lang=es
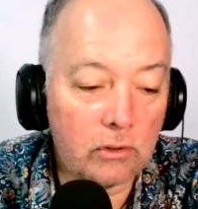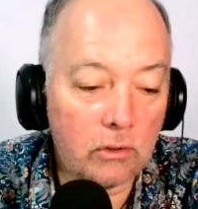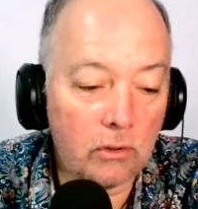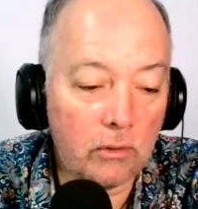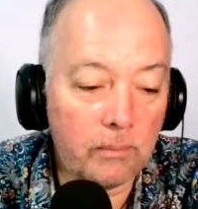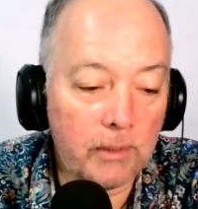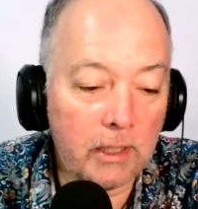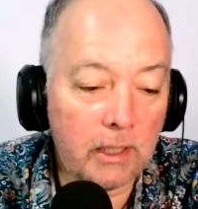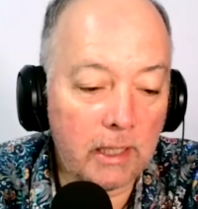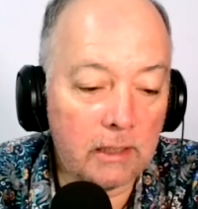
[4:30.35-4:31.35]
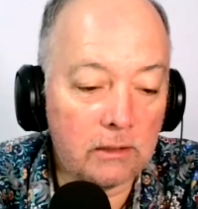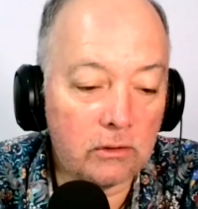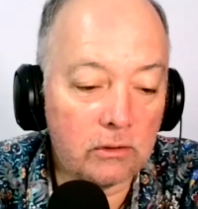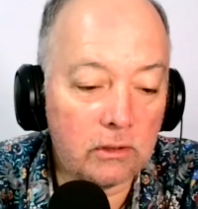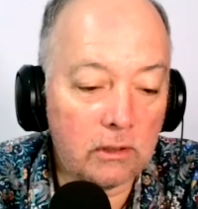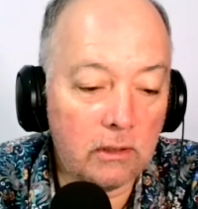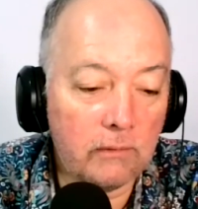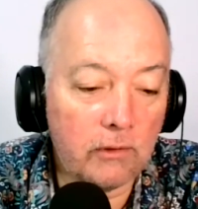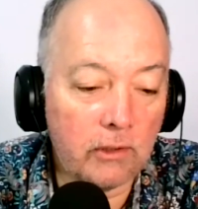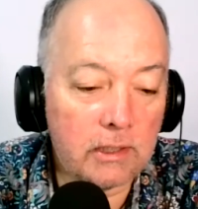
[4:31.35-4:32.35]
con los pies descalzos y
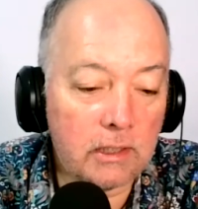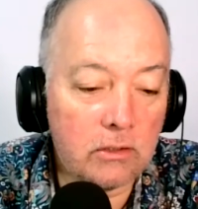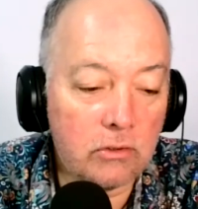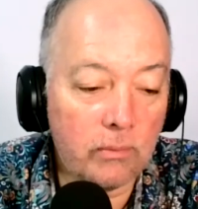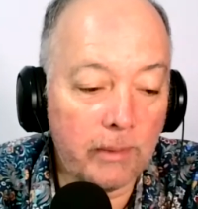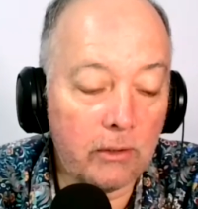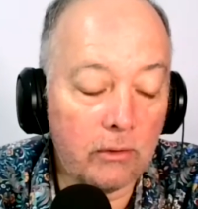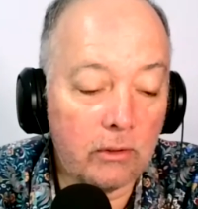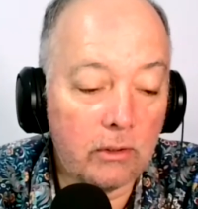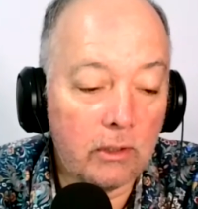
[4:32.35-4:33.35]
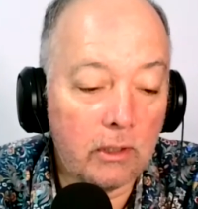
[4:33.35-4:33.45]
flores en su pelo,